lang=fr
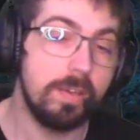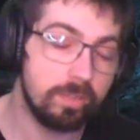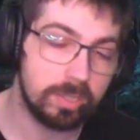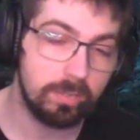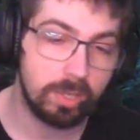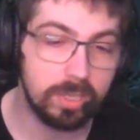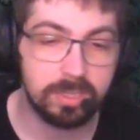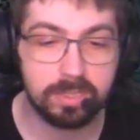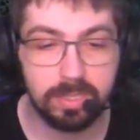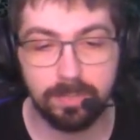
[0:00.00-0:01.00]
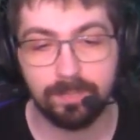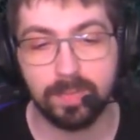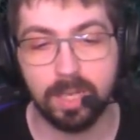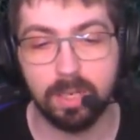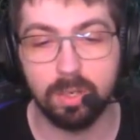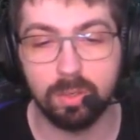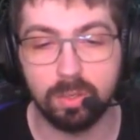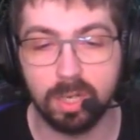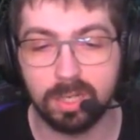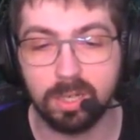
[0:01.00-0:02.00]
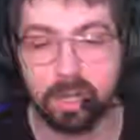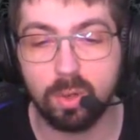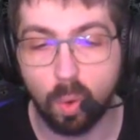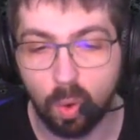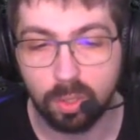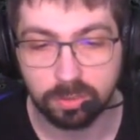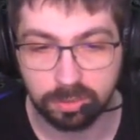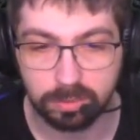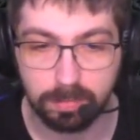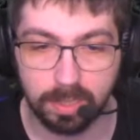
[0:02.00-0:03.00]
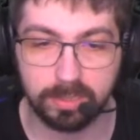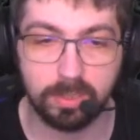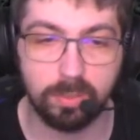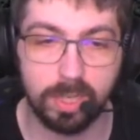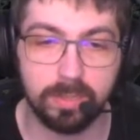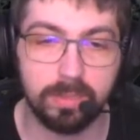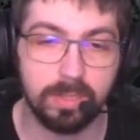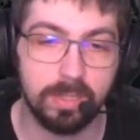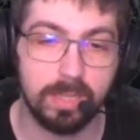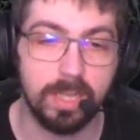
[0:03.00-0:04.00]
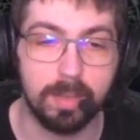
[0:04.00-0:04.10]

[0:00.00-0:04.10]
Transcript: Il faut savoir qu'ici, la, grosse particularité,